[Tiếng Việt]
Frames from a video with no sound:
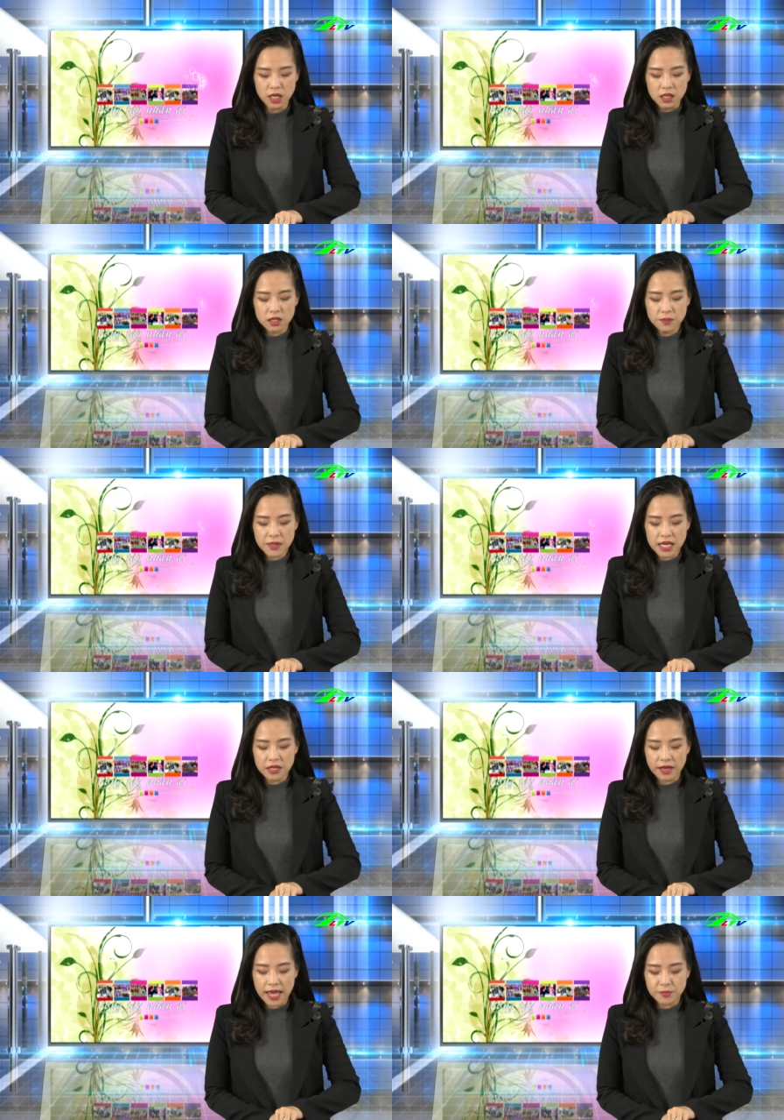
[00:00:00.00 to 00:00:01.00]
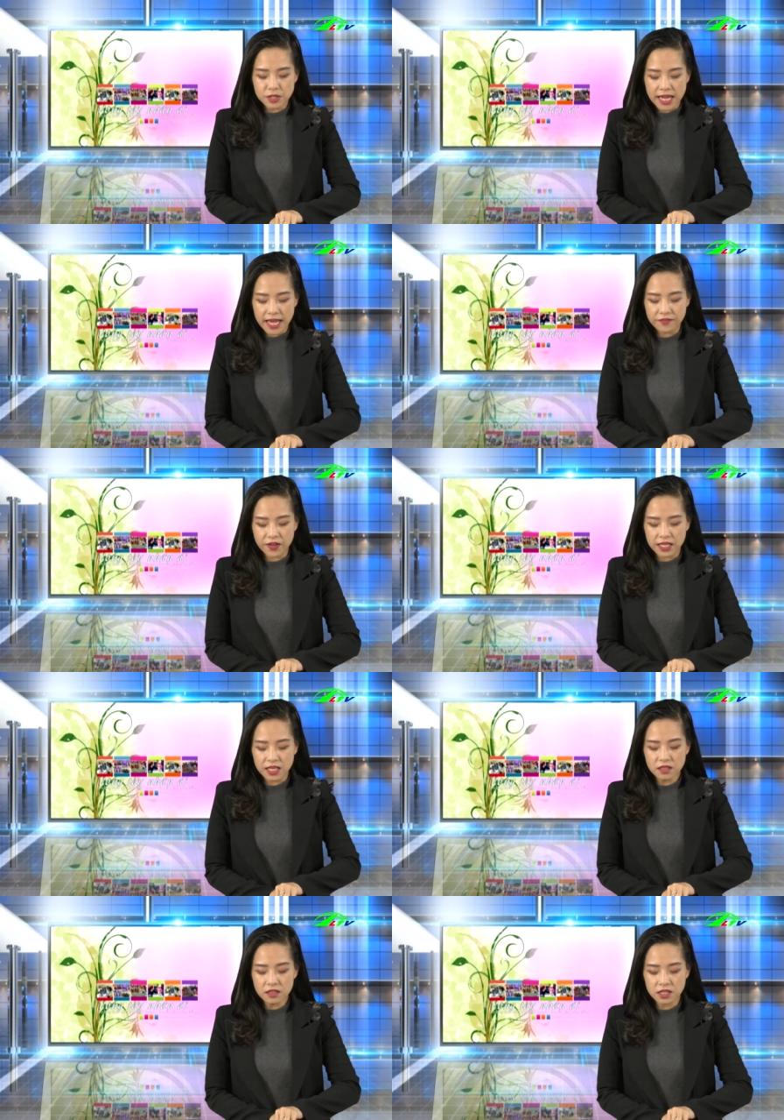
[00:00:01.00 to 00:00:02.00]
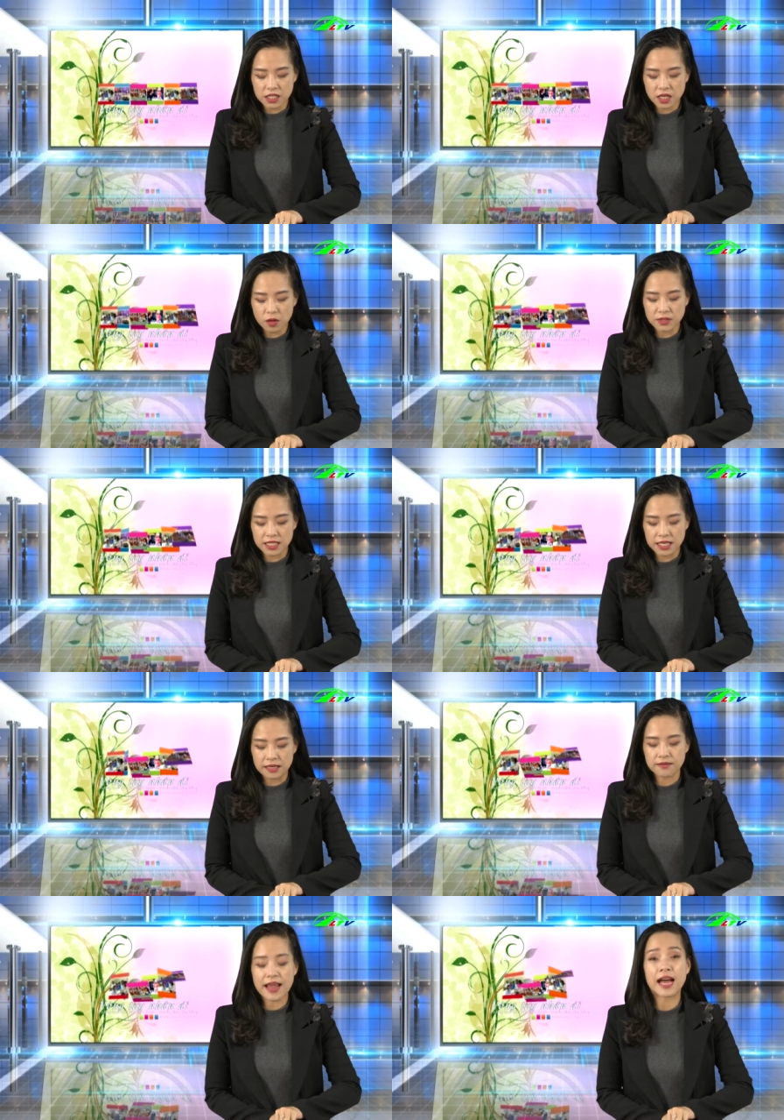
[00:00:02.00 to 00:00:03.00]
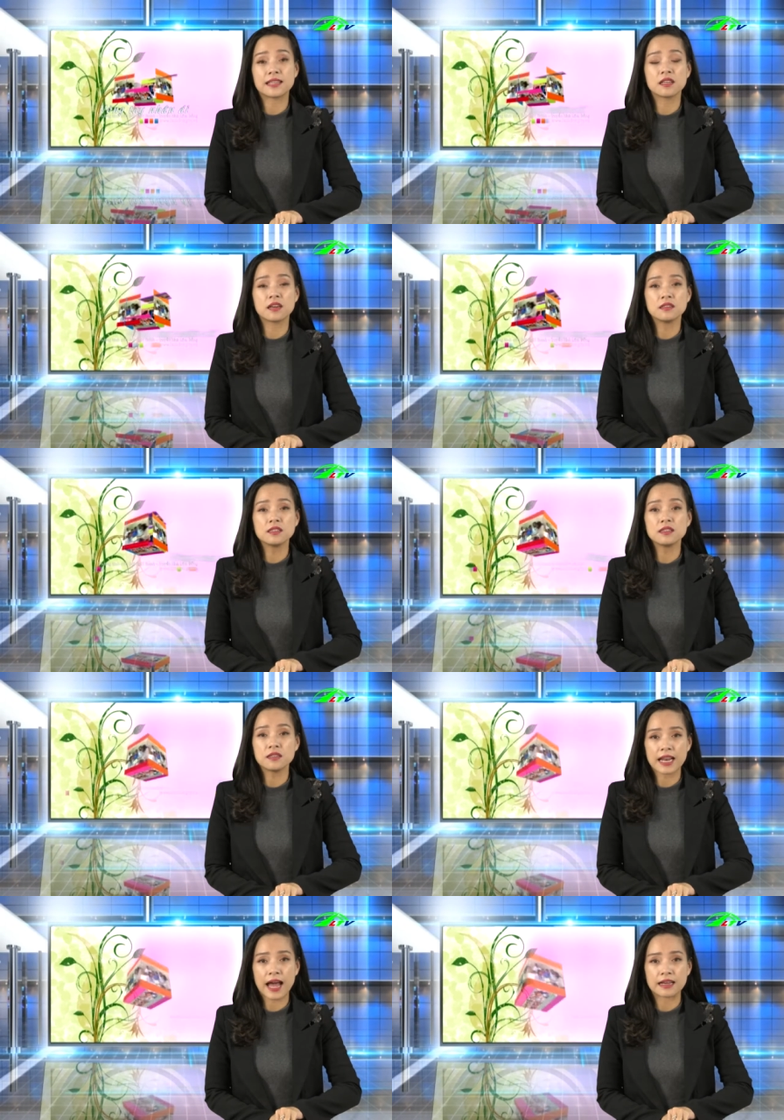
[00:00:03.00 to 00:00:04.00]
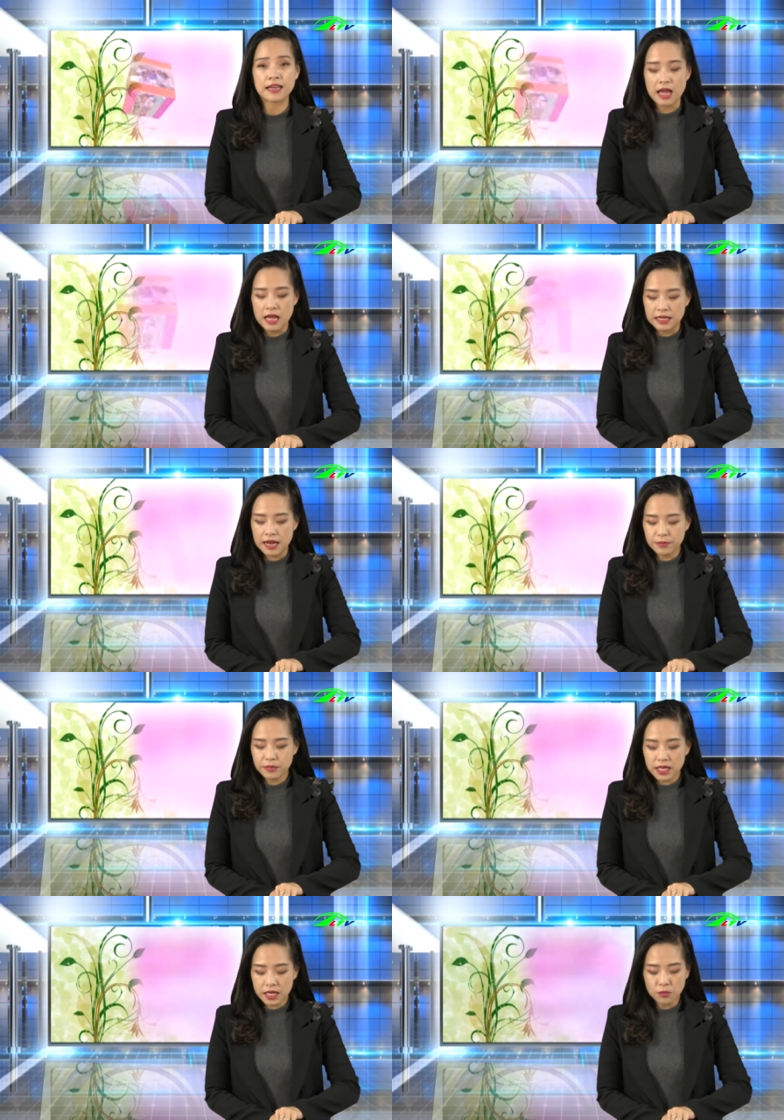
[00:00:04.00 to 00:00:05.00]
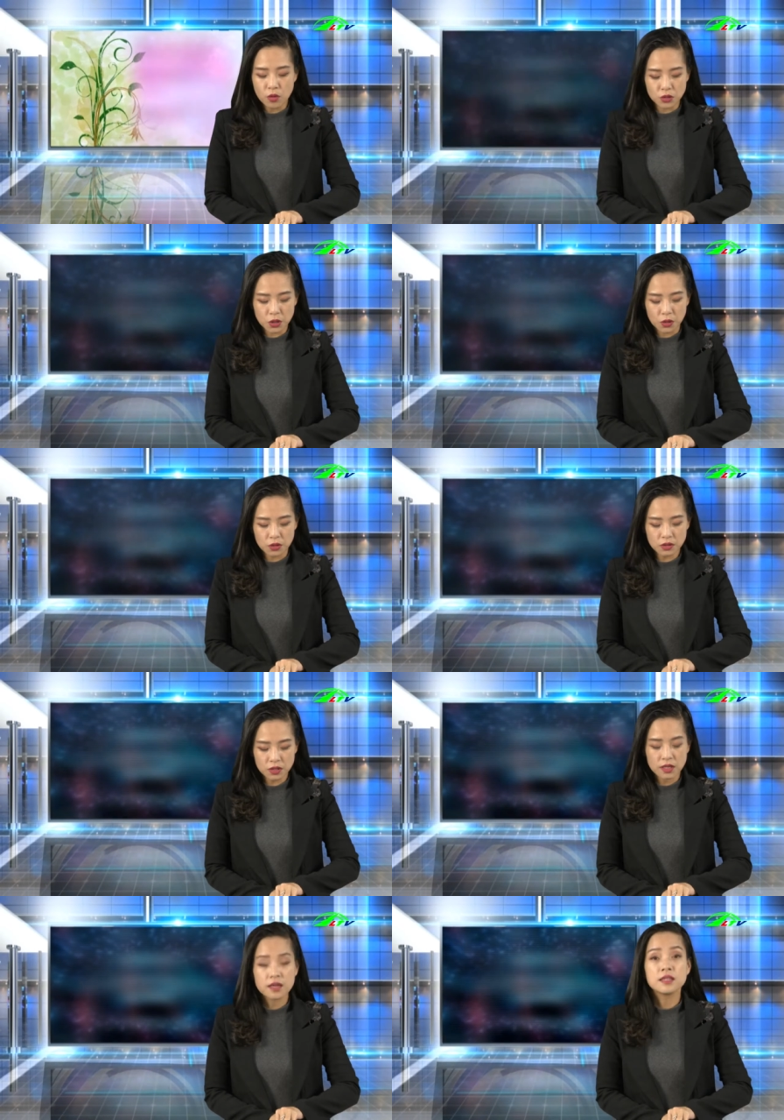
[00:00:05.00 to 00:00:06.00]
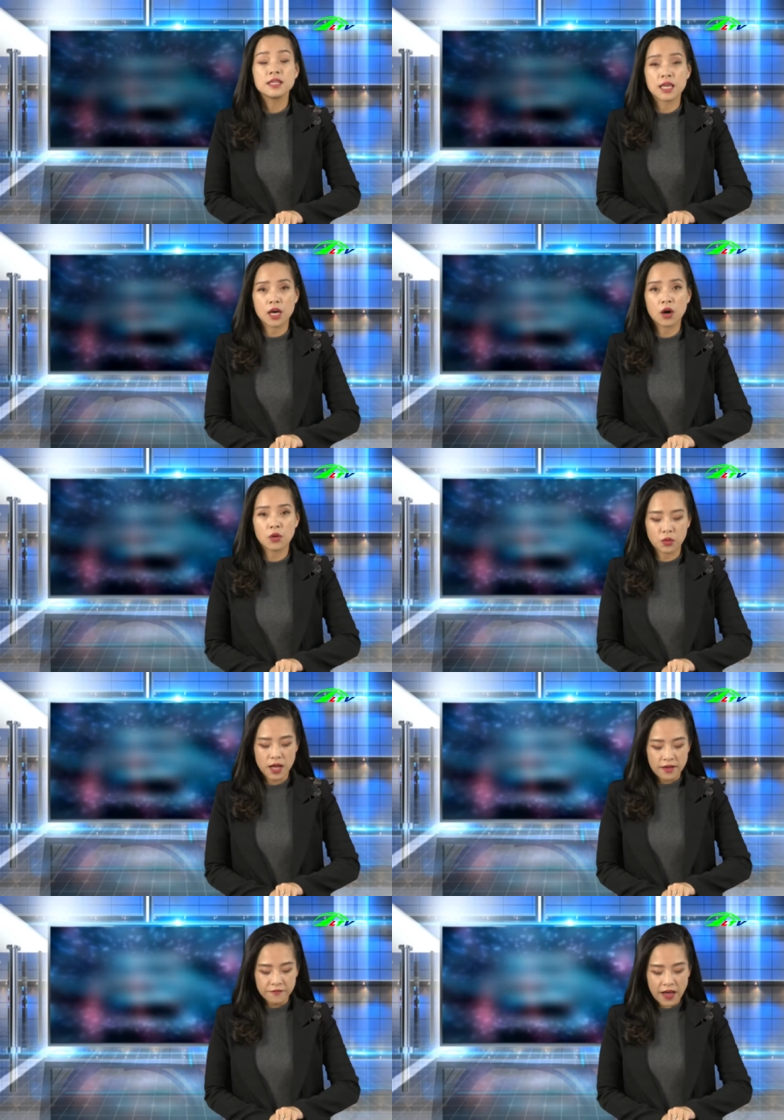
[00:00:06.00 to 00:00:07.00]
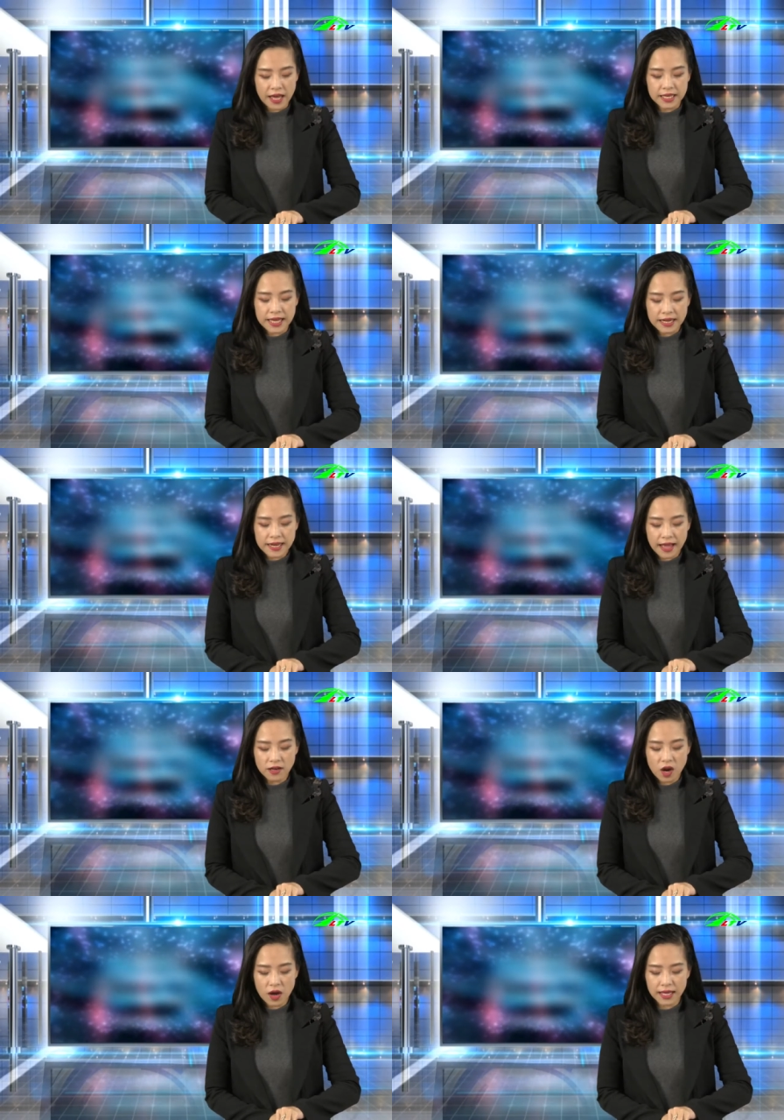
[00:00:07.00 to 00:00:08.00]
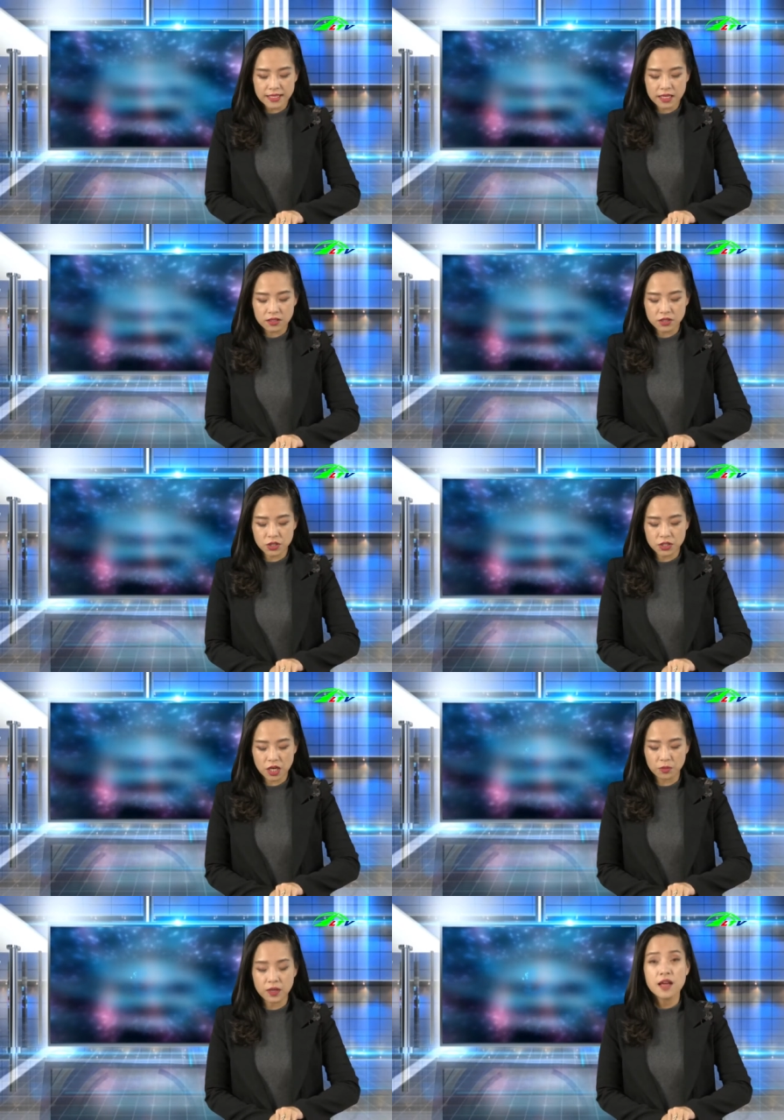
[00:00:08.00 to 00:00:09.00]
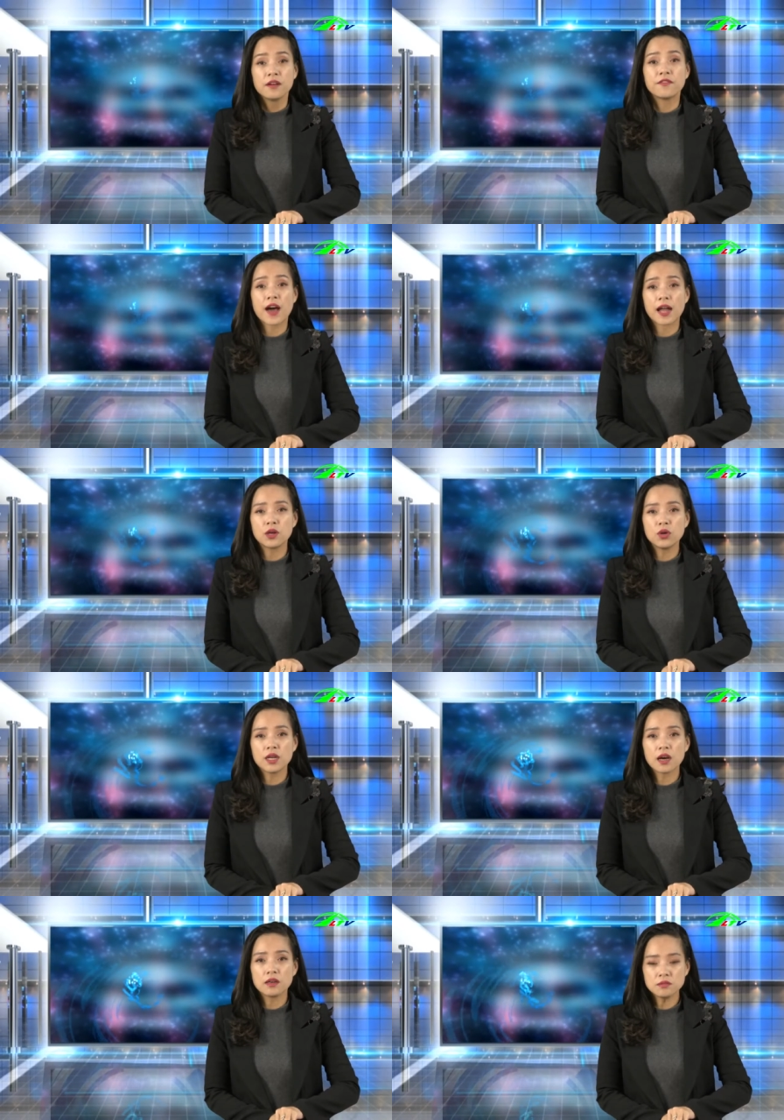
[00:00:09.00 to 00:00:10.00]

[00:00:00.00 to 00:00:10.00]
cướp đi người em trai và khiến người chồng chị đà chấn thương nặng, nằm liệt một chỗ. Chị Hậu phải cáng đáng lo lắng chạy chữa cho chồng và nuôi nấng